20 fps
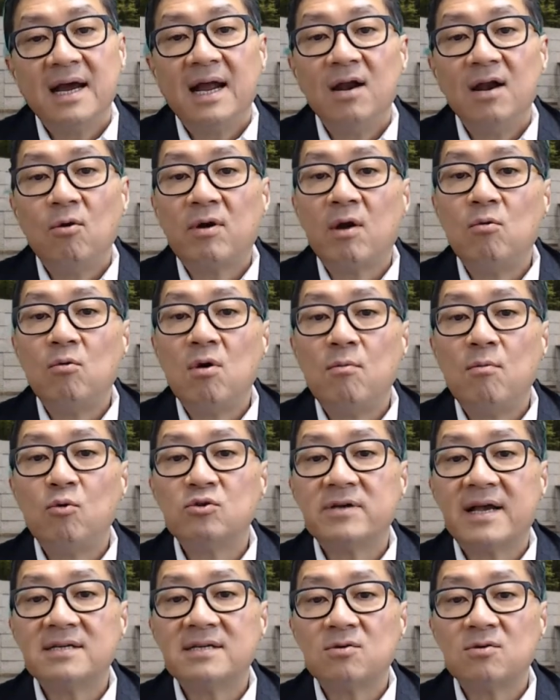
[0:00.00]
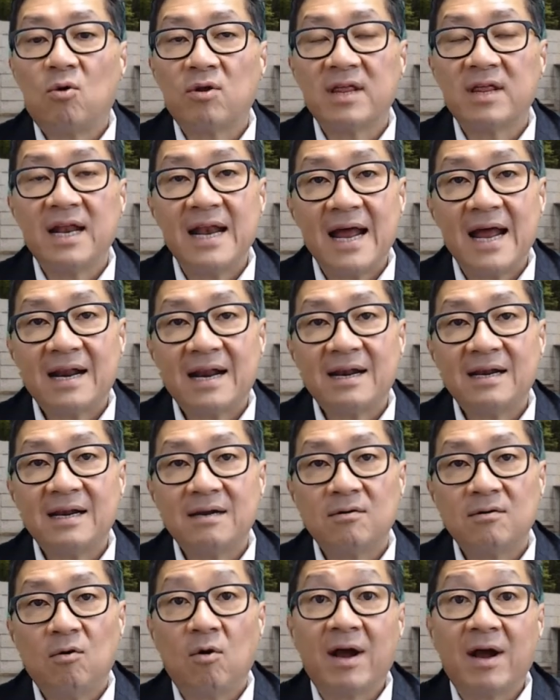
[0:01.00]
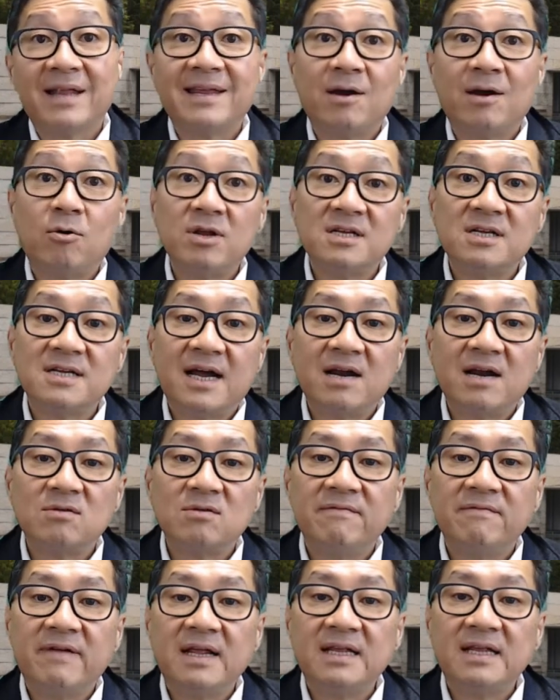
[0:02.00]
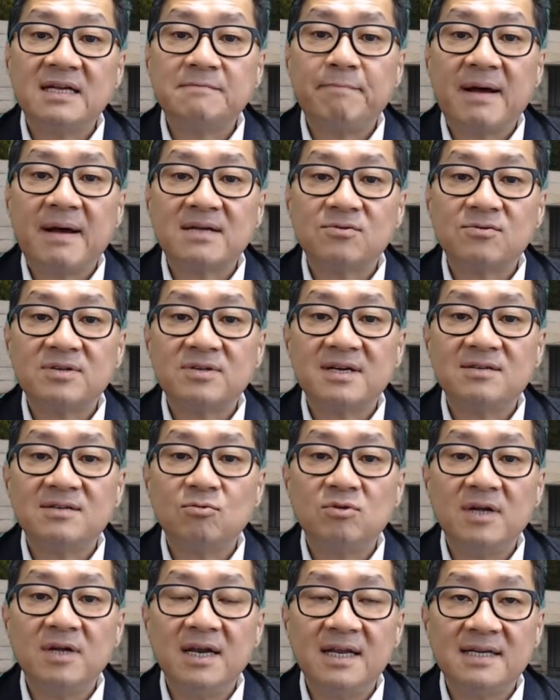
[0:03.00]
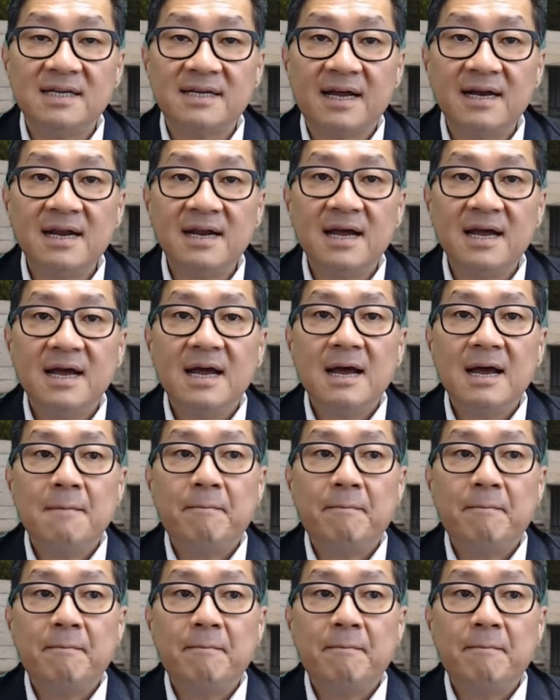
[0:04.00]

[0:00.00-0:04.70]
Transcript: lo que uno busca es ordenar o categorizar los diferentes pasos que se utilizan